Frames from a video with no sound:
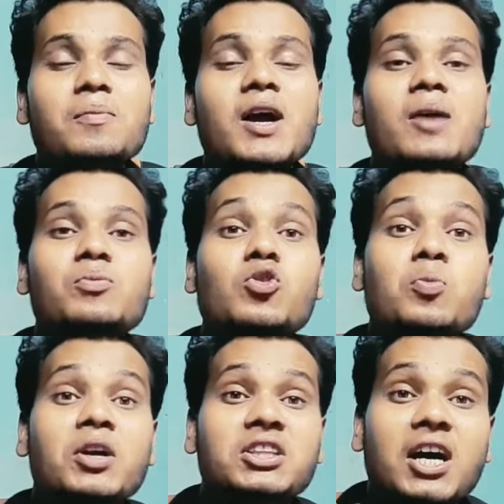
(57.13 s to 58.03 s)
मैं आपको
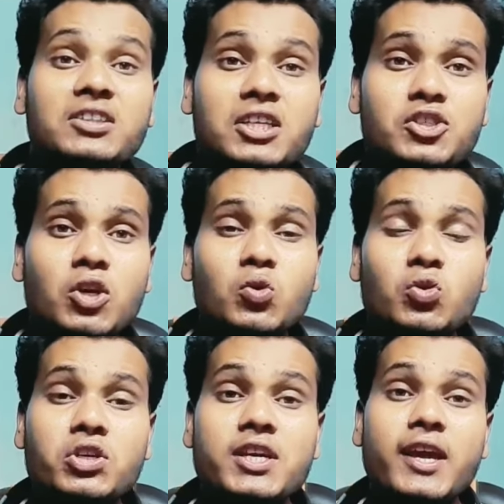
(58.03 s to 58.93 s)
बताते चलूँ
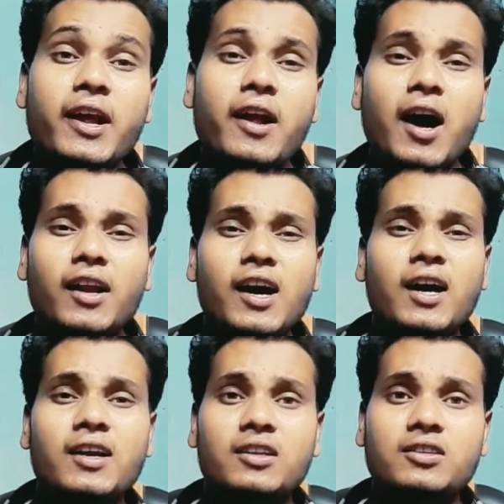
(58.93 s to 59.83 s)
कि एक गाना आया